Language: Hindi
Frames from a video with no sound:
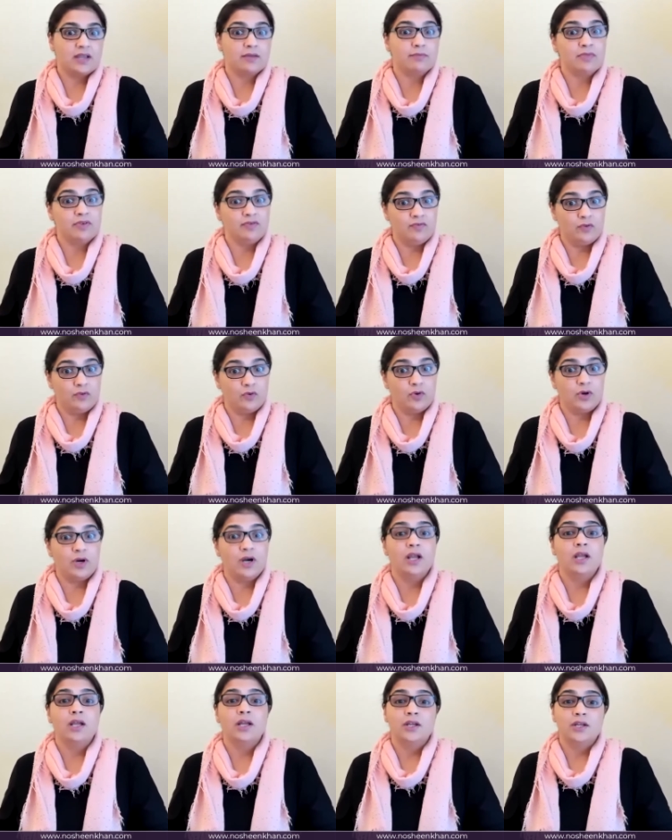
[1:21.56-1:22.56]
बिफोर
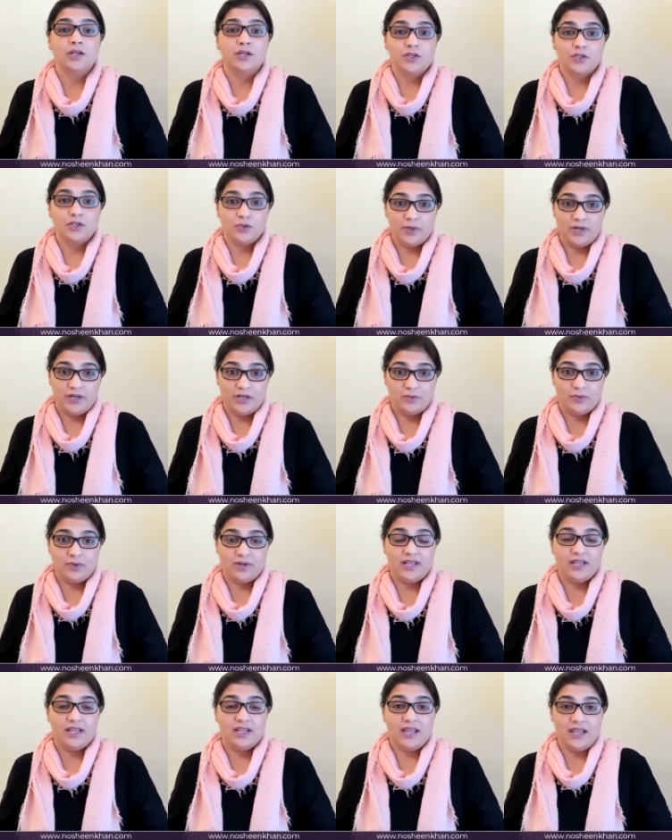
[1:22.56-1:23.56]
ट्वेंटी
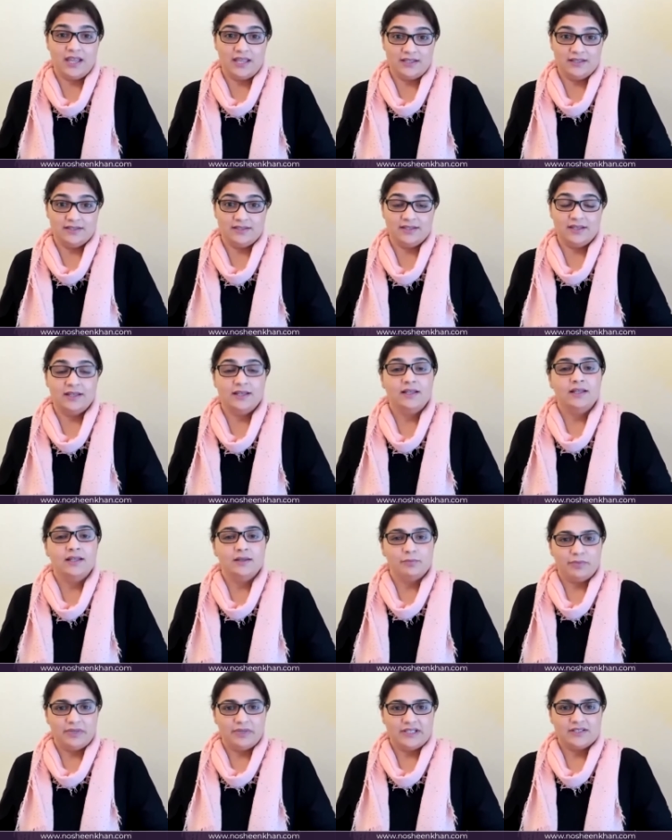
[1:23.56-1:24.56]
ट्वेंटी ends
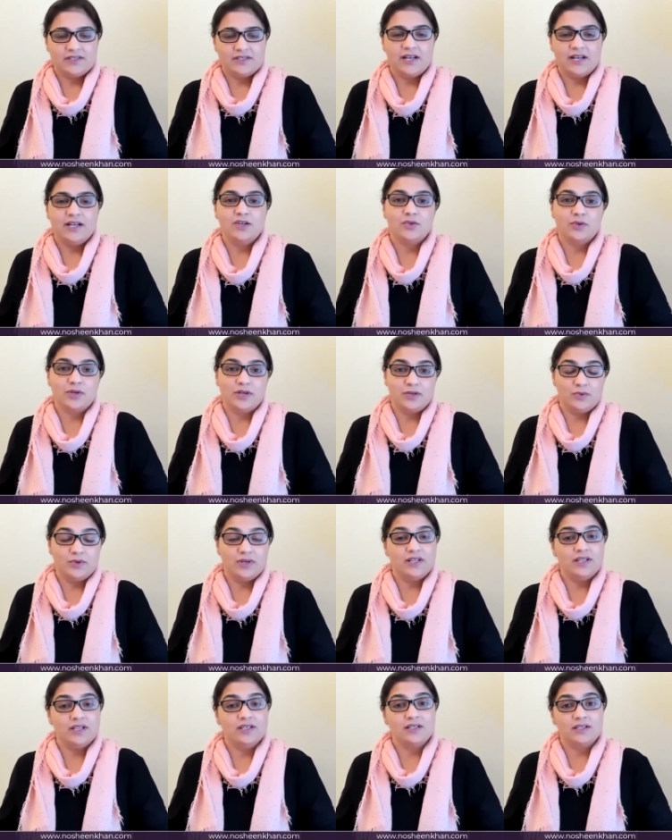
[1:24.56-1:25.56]
पता चले
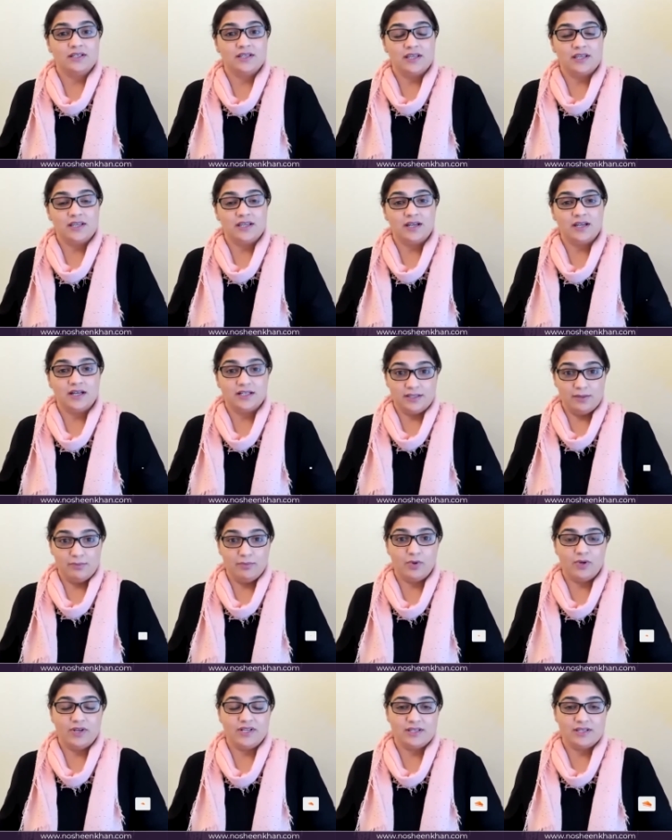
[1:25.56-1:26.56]
2020 के ख़त्म
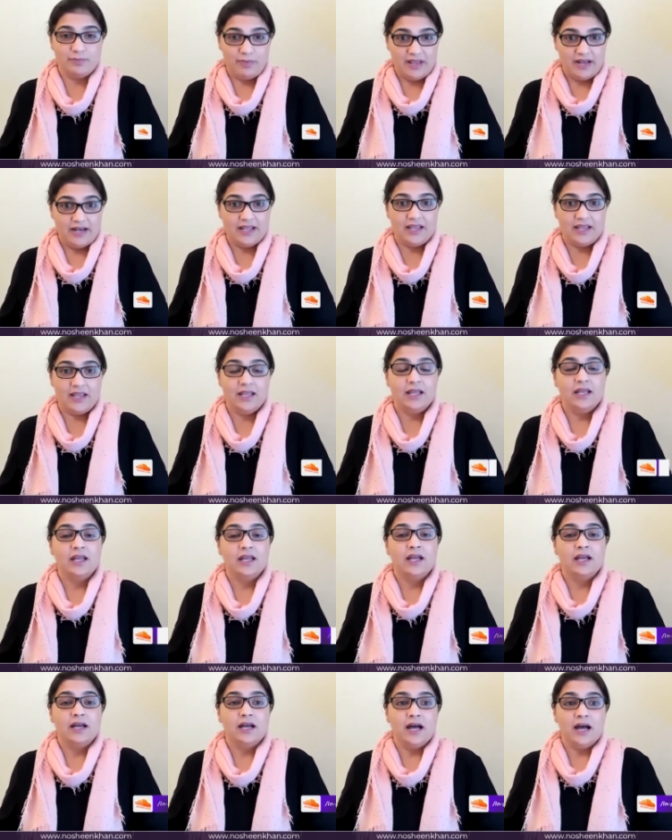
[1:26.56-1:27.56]
होने से पहले
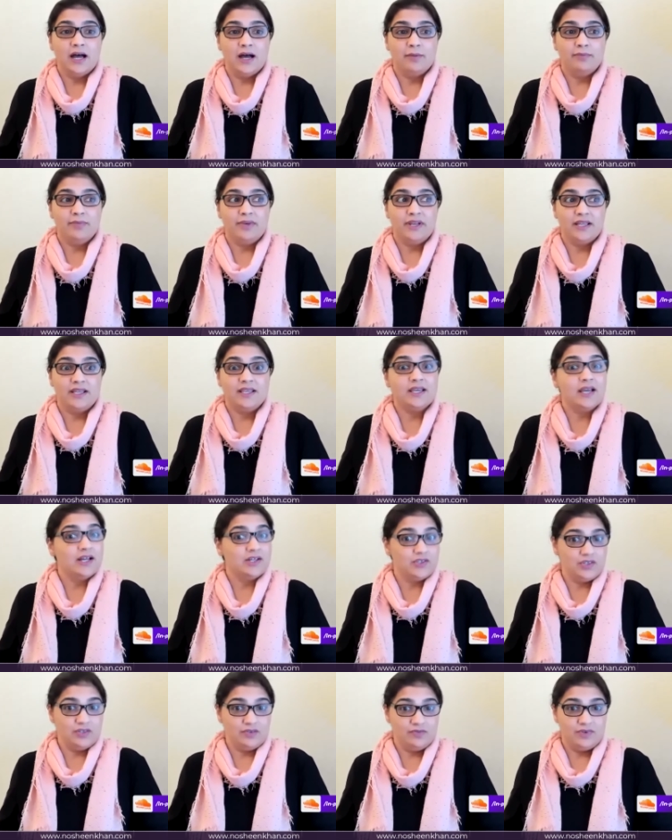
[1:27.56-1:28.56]
आपने क्या
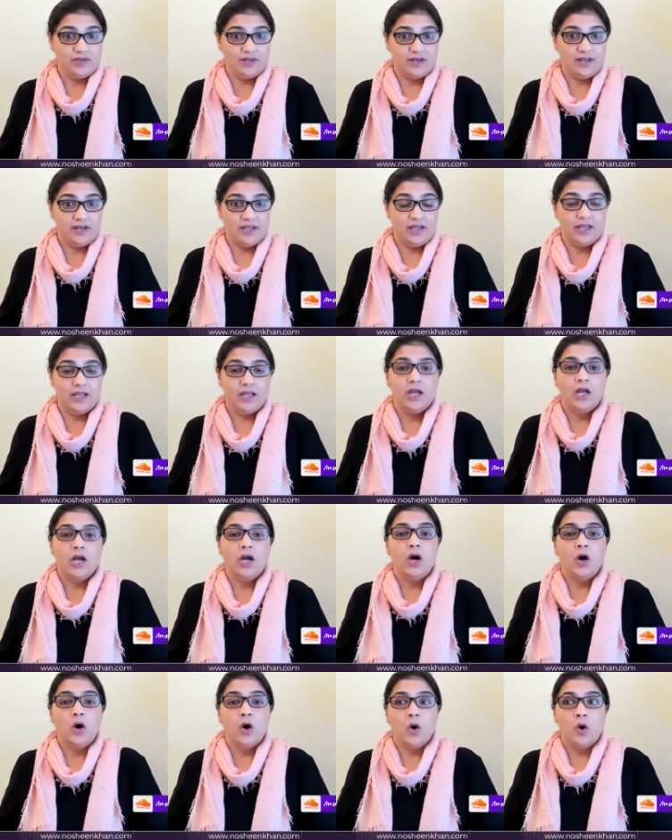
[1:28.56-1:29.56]
अचीव करना है
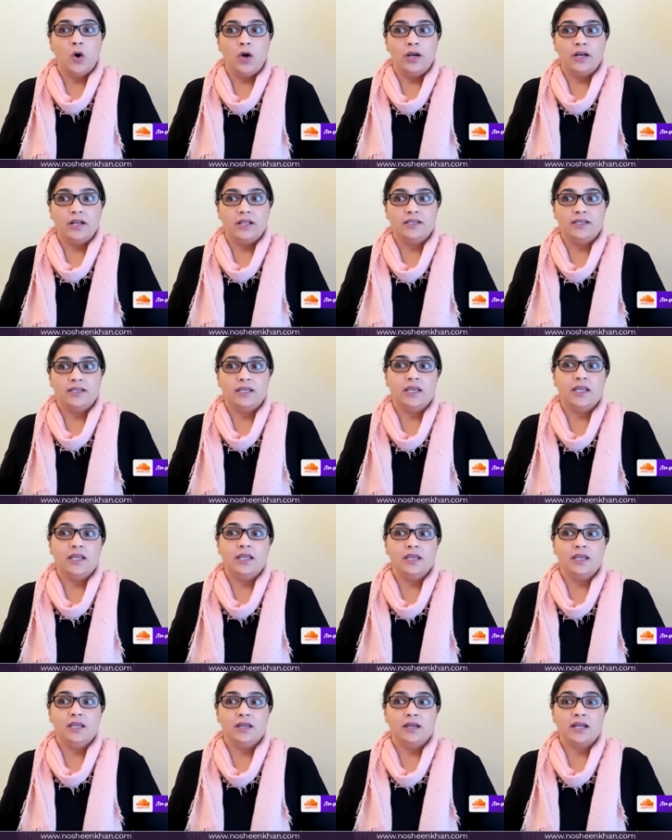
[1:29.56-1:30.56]
और ये
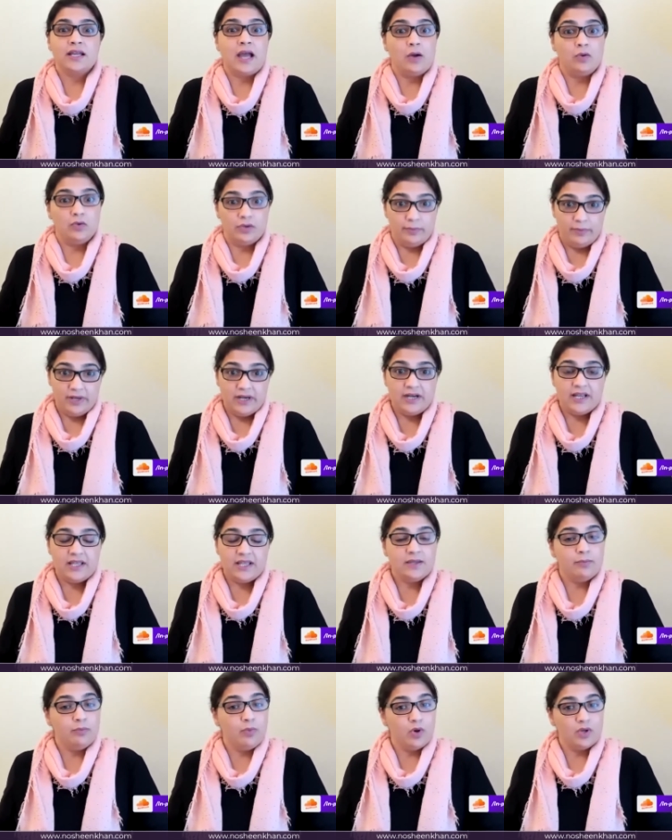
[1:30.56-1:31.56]
अकाउंटेबिलिटी
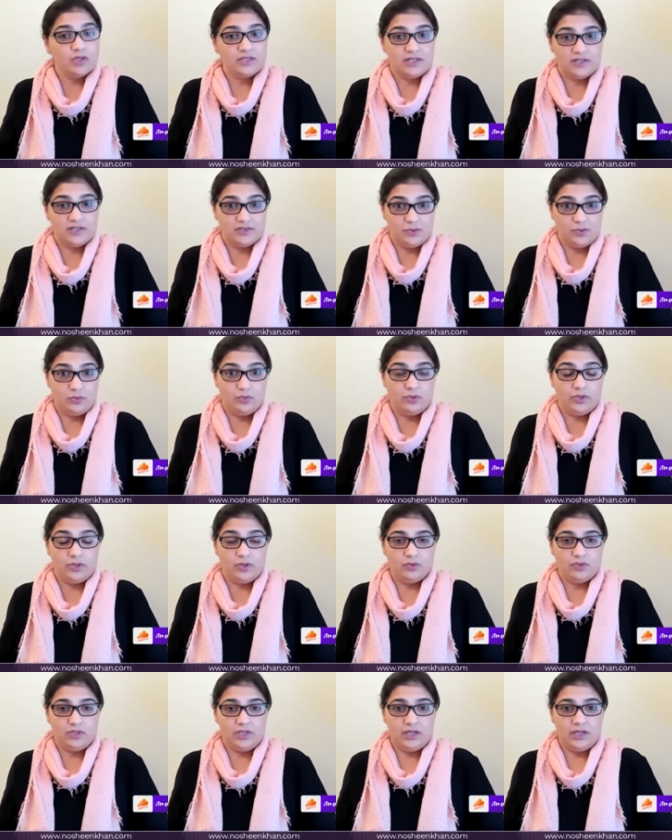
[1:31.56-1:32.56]
ये बहुत ज़्यादा ज़रूरी
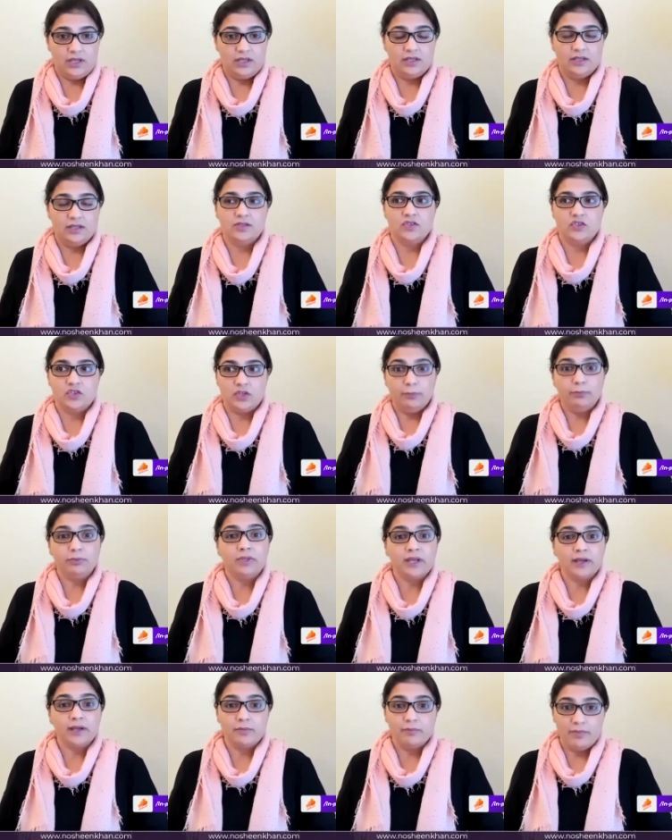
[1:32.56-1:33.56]
होती है जब
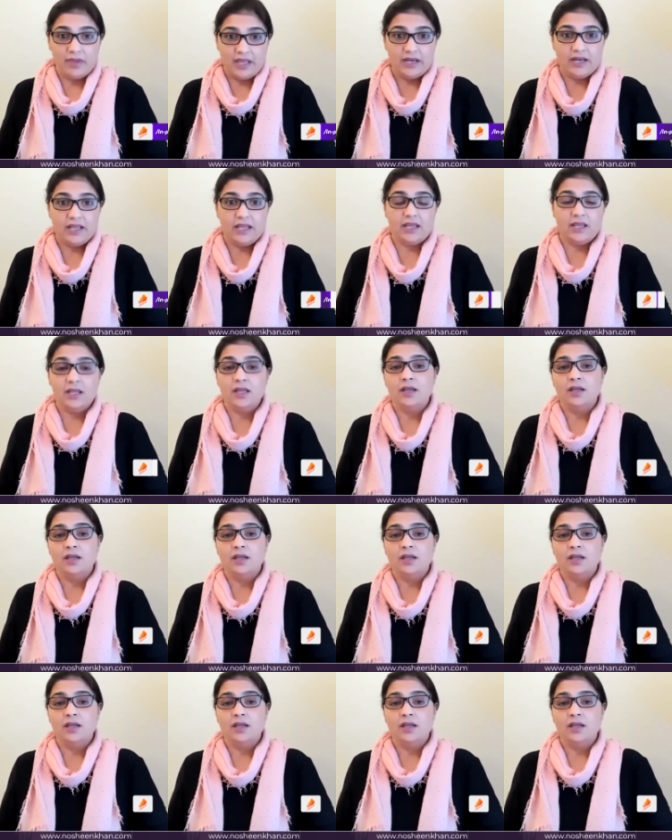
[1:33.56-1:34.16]
तक मैंने